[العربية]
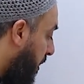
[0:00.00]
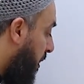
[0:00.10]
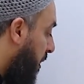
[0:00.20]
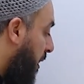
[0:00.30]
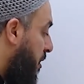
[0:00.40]

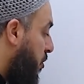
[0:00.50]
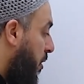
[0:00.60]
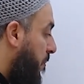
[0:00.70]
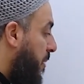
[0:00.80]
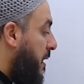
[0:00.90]
يطلع
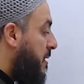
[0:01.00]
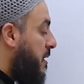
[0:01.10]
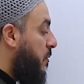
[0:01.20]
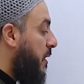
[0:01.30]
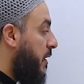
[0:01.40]
الجواب بقى
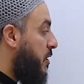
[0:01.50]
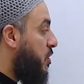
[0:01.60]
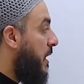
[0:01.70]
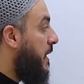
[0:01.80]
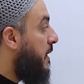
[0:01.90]
تساوي
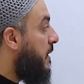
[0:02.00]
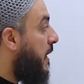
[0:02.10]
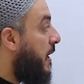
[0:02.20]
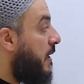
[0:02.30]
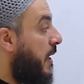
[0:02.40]
ايش
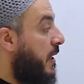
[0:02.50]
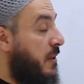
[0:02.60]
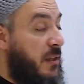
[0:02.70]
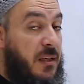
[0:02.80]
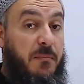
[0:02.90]
3 على
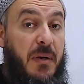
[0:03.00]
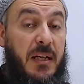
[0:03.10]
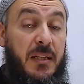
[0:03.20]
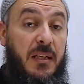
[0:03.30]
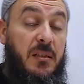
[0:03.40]
2
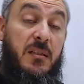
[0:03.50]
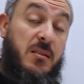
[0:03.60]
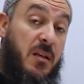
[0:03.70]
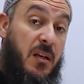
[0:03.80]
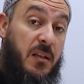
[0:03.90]
بعد
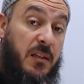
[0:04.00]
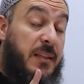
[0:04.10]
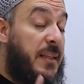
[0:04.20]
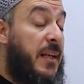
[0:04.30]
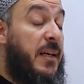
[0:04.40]
الاختصار
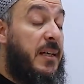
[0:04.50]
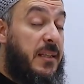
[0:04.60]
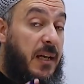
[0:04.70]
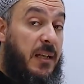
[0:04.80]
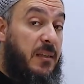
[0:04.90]

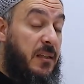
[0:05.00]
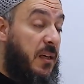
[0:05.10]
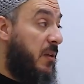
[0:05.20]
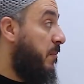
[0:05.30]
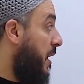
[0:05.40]
3 على
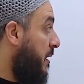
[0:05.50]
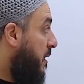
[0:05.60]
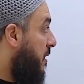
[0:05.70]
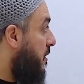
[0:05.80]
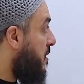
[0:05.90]
2 بعد
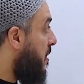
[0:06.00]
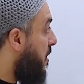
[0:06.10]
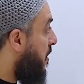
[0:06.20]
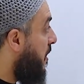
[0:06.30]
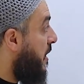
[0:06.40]

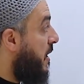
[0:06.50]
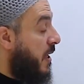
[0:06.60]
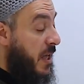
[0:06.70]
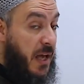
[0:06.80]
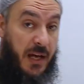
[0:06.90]
الاختصار
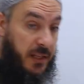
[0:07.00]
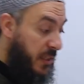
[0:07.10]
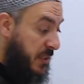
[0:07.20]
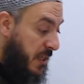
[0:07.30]
اعيدها